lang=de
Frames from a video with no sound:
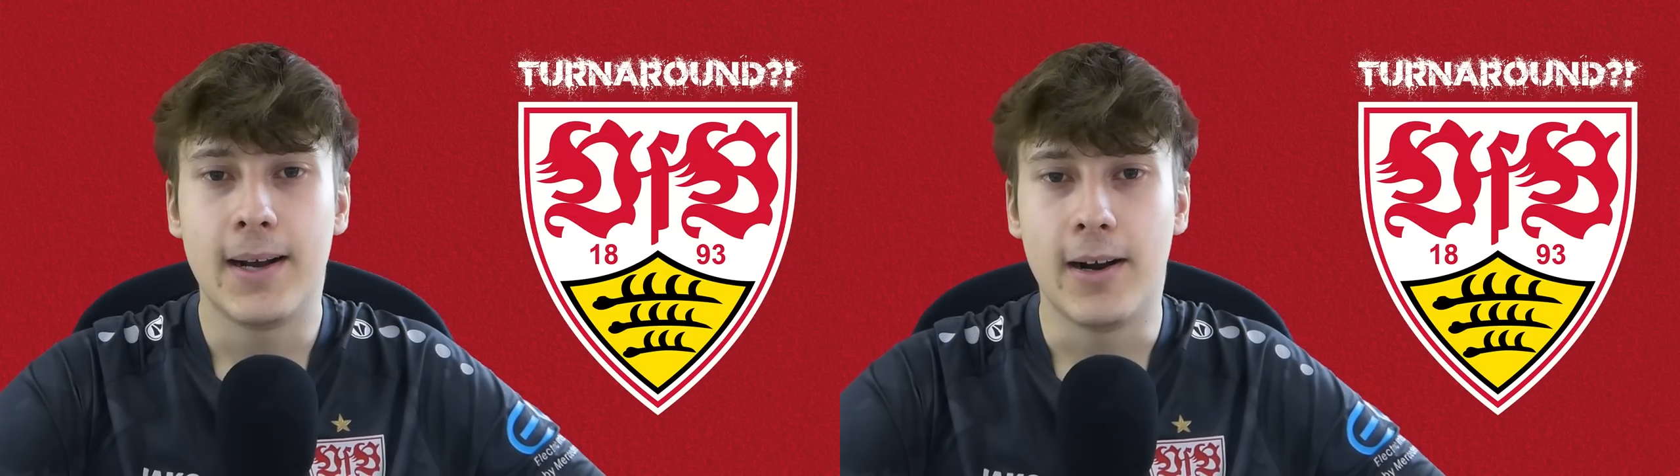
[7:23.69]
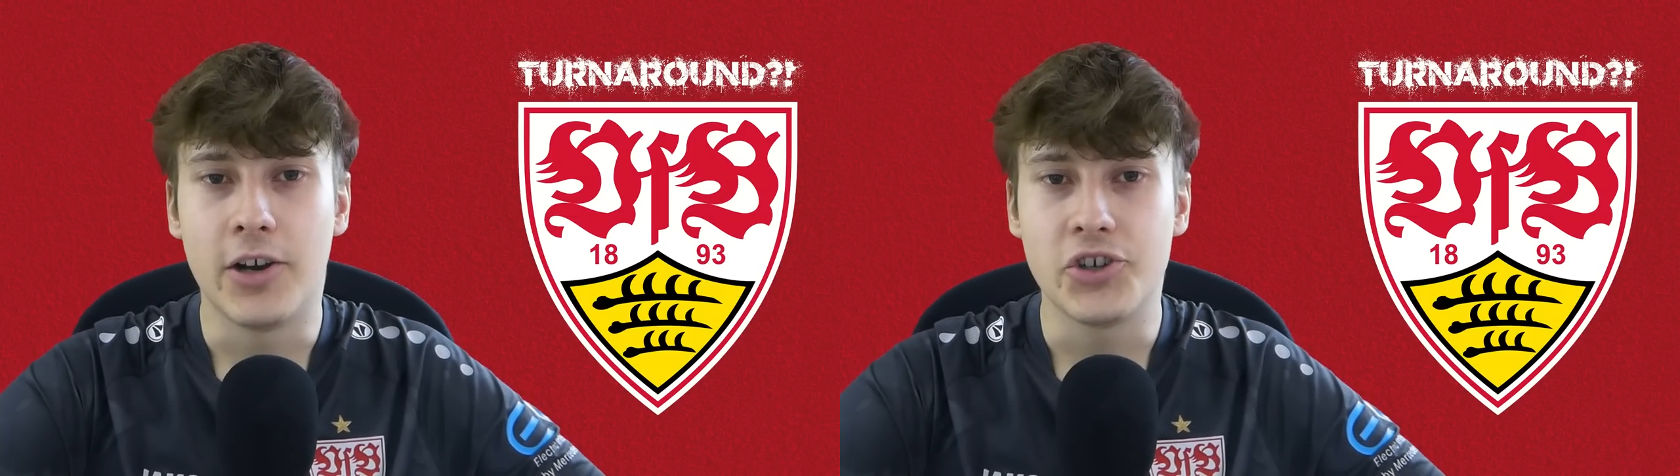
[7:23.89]

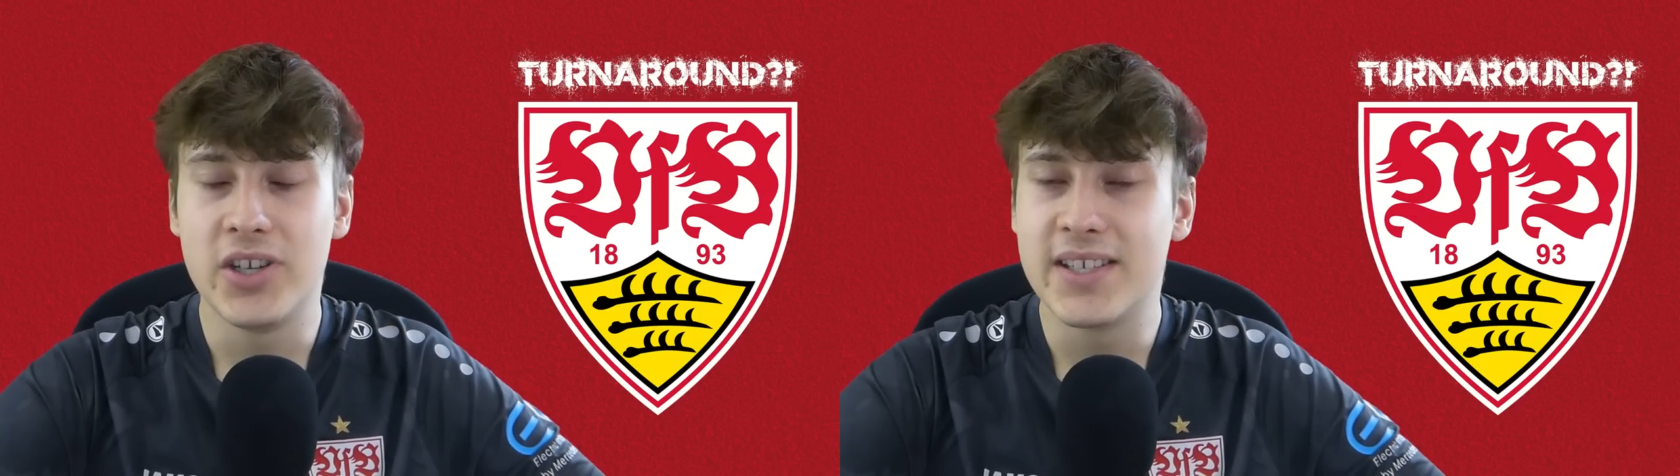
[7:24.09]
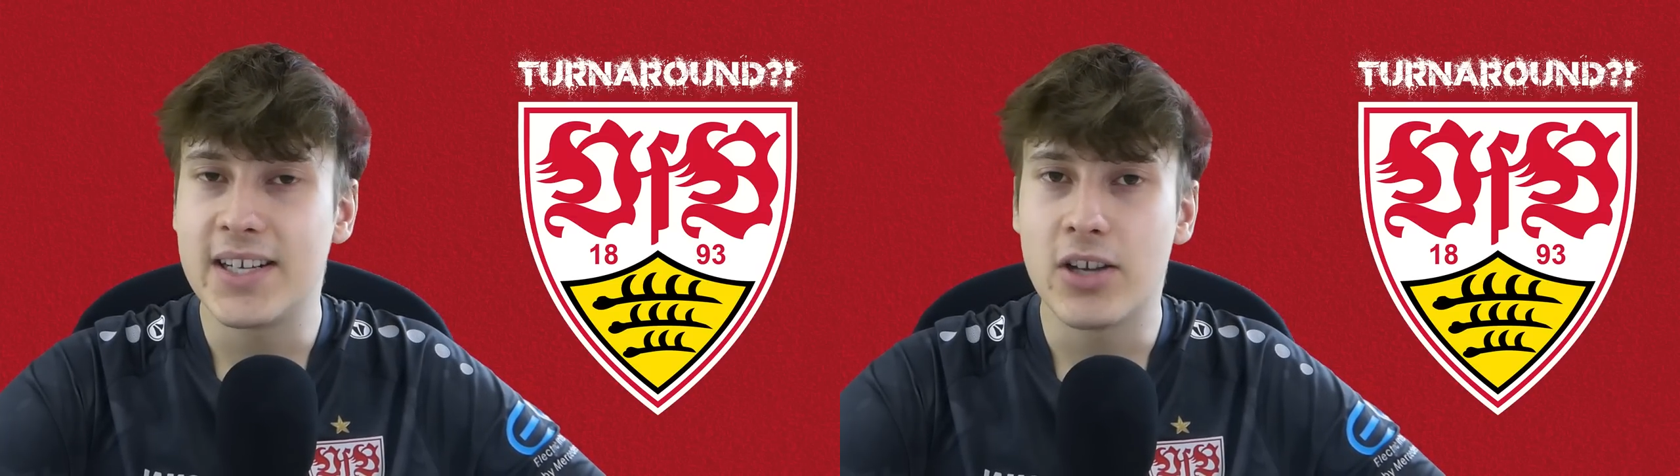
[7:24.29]
Äh,
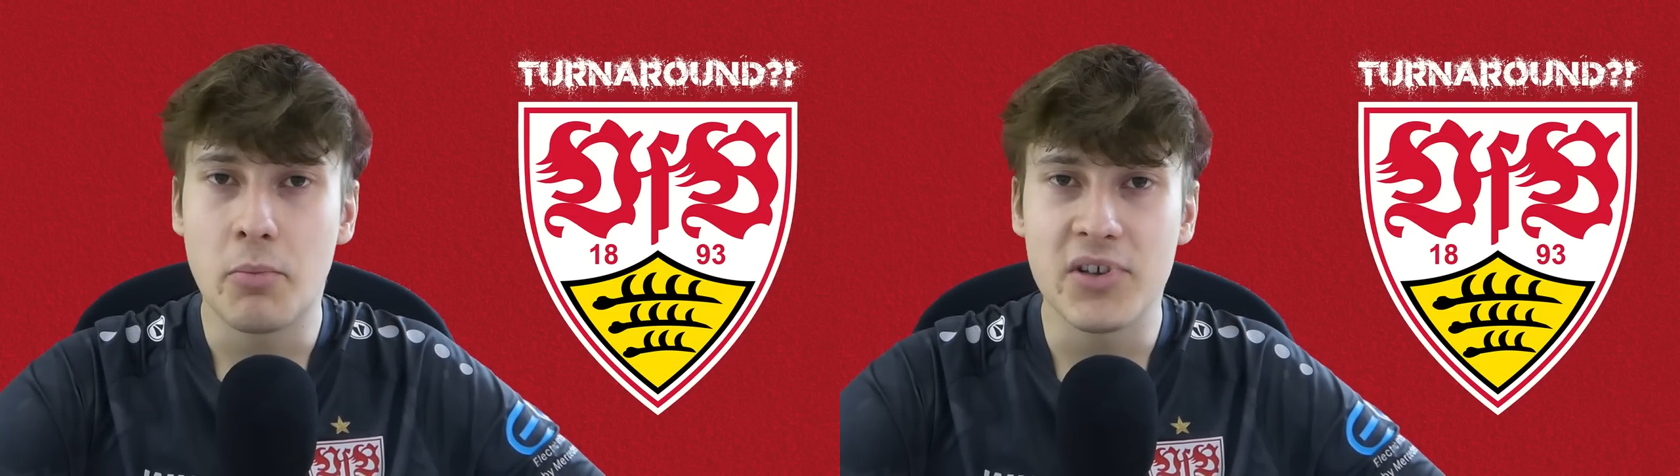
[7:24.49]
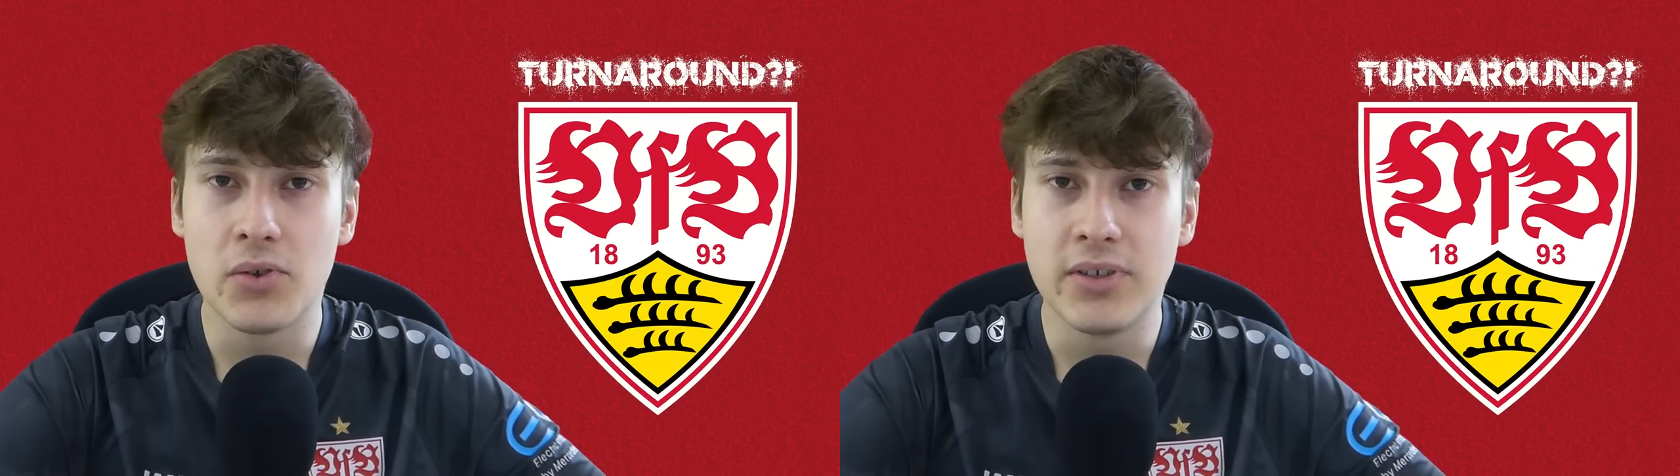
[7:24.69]
Schiedsrichter
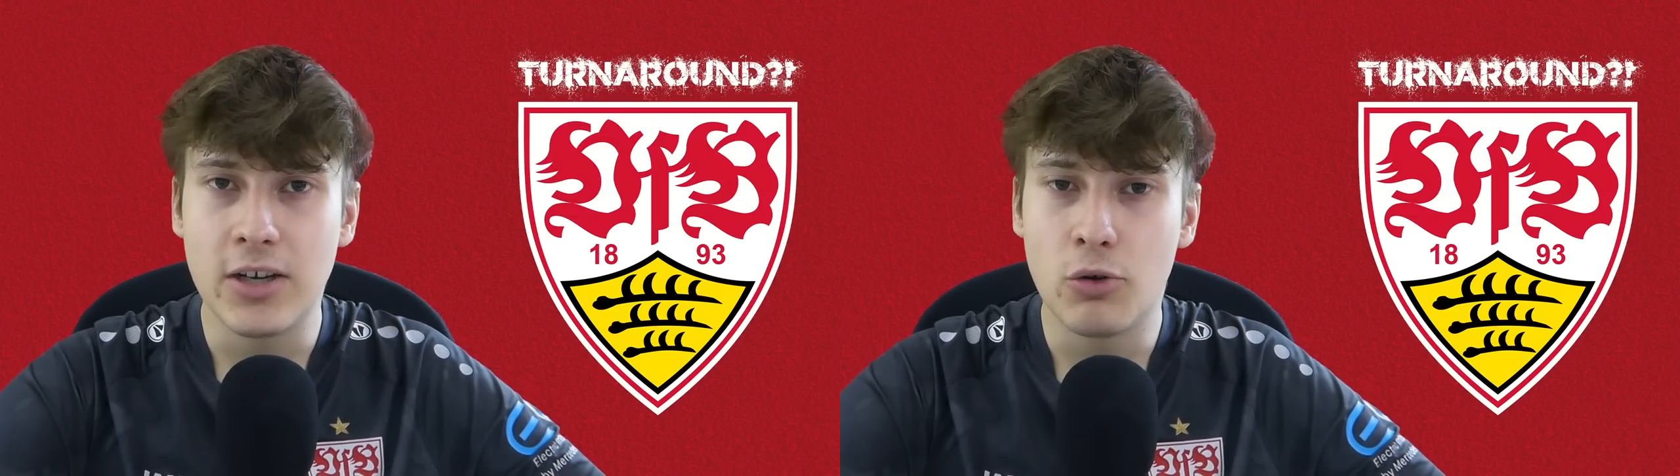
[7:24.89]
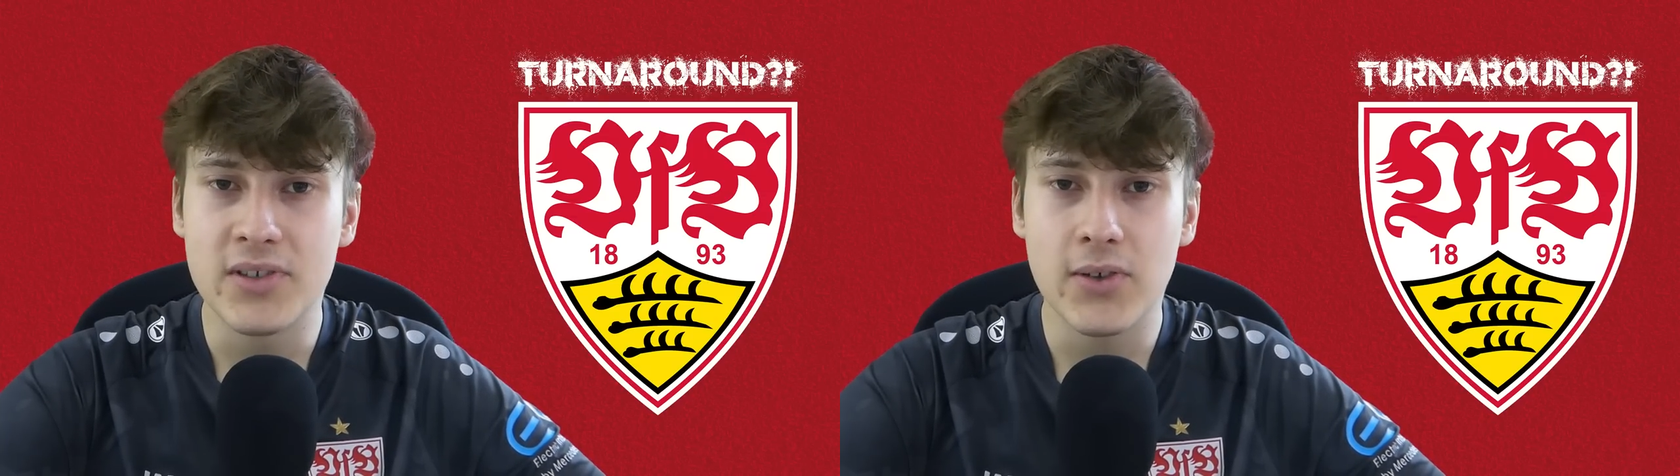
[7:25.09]
immer so ein
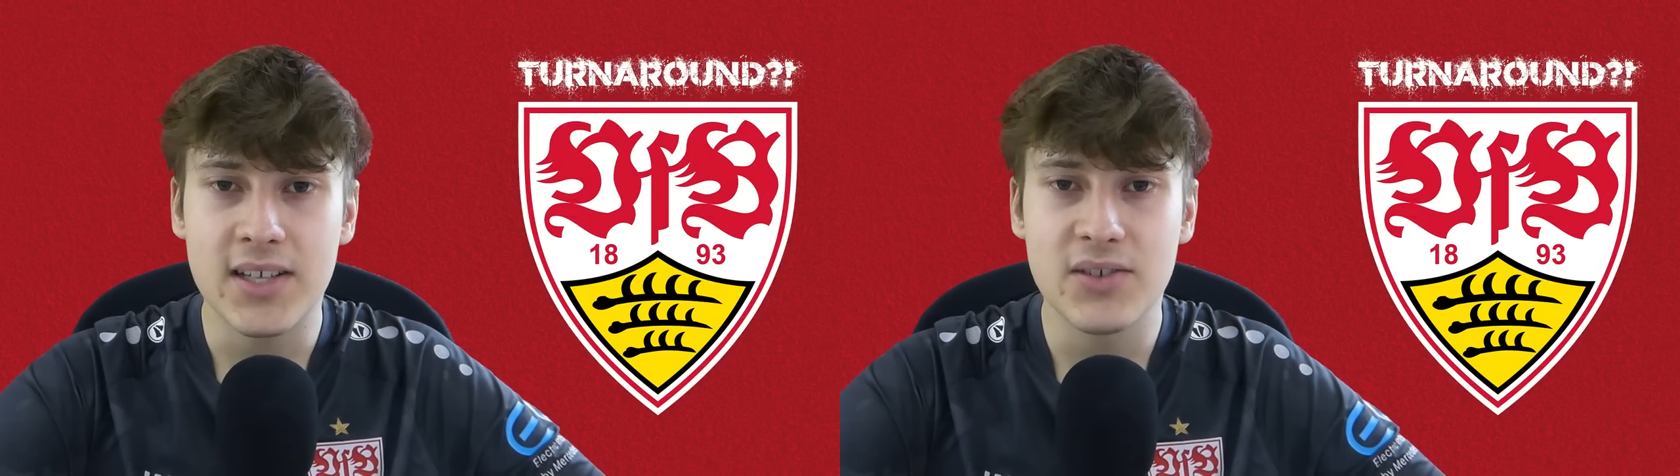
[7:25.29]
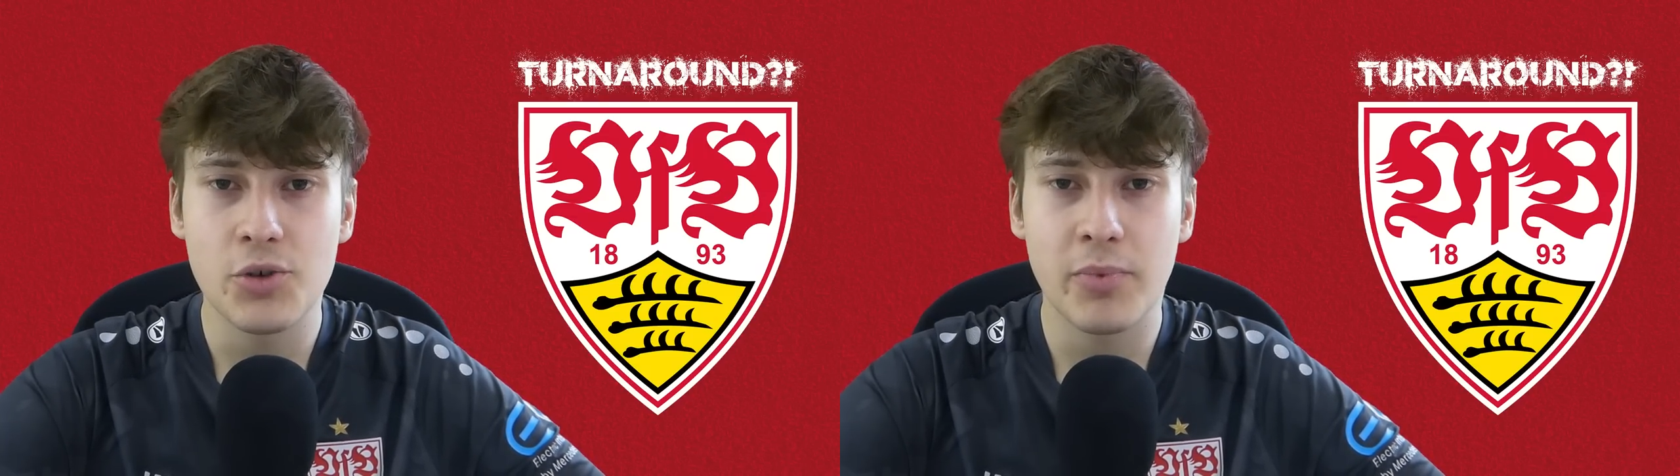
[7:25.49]
Ding kurz noch
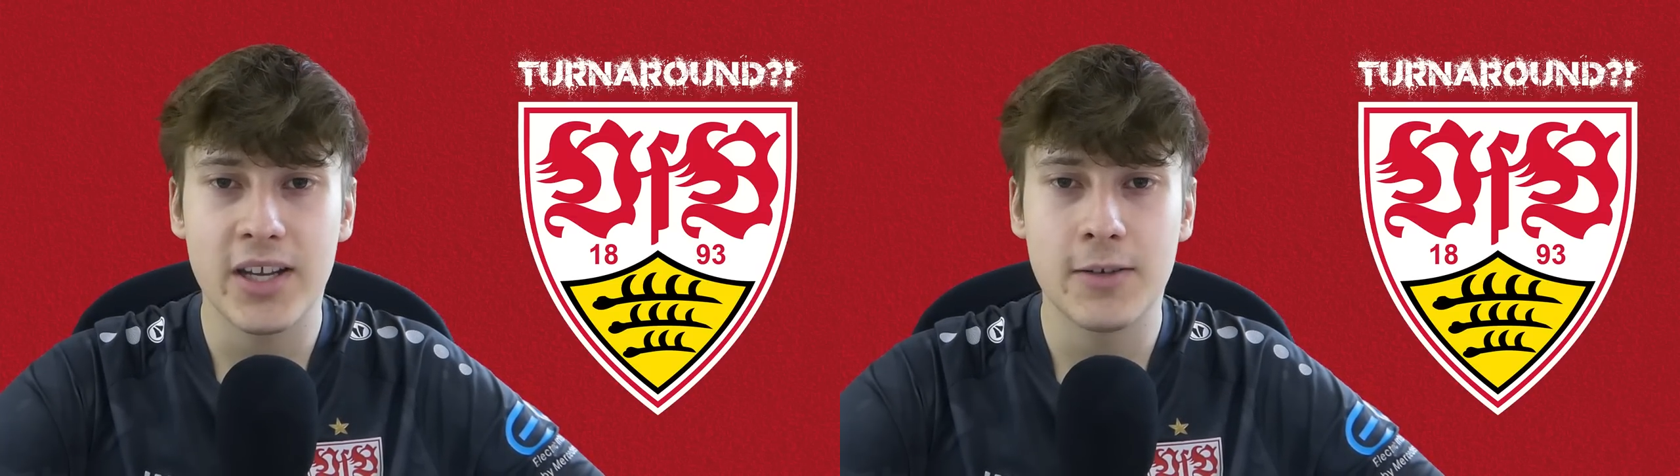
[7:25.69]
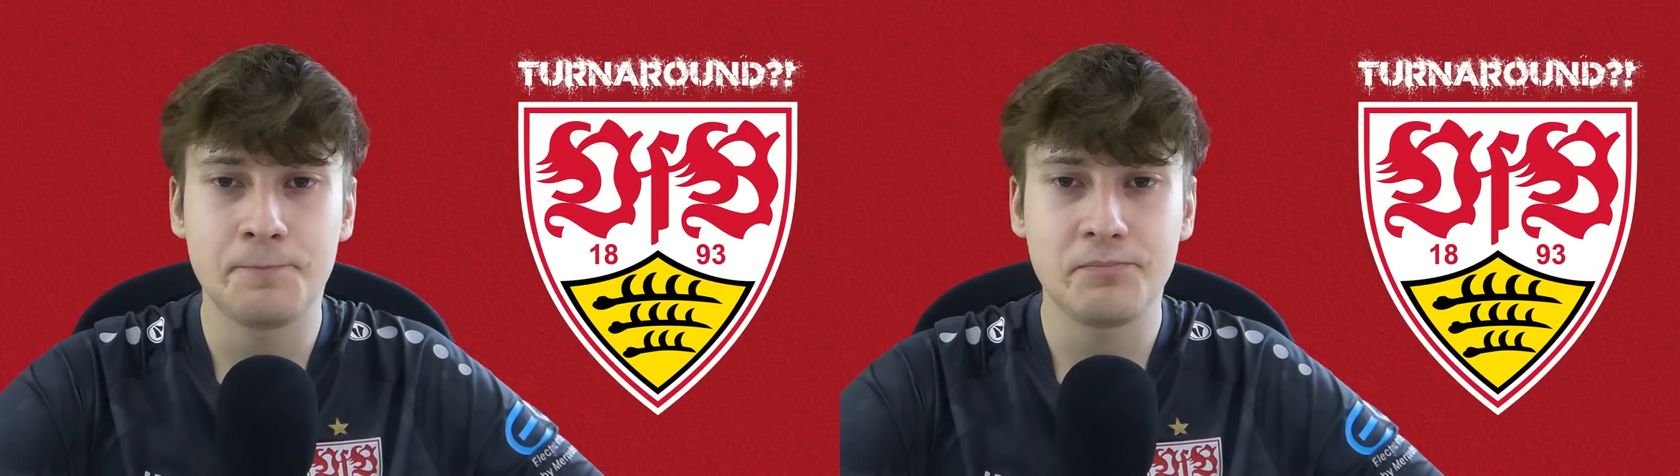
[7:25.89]

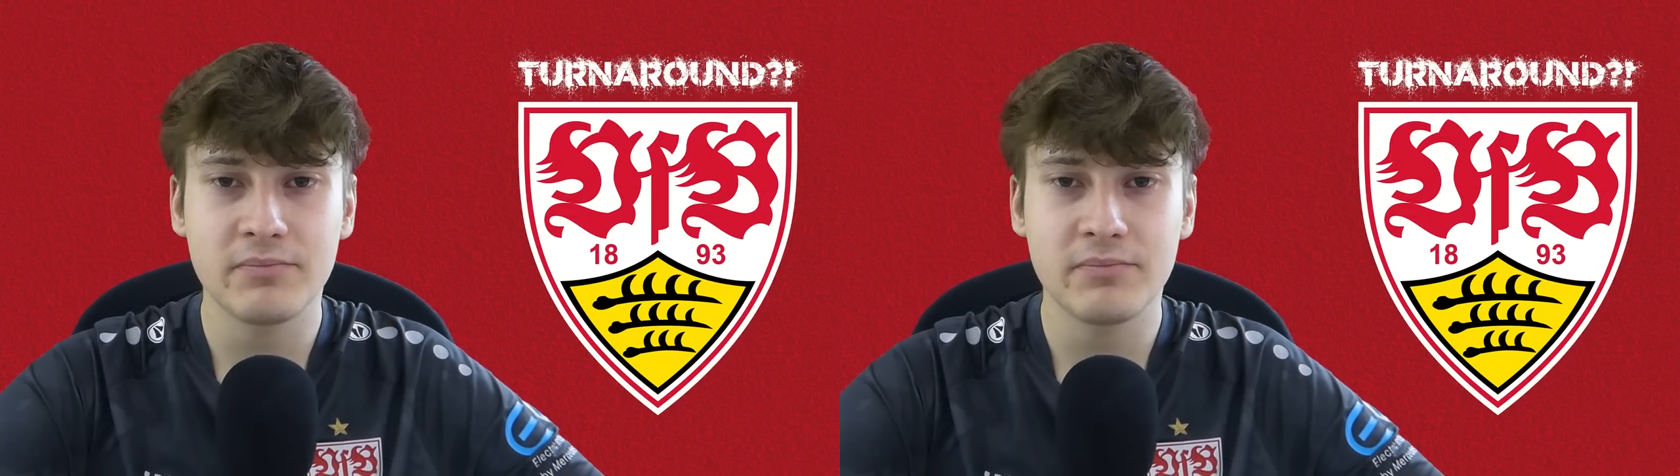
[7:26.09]
anzusprechen.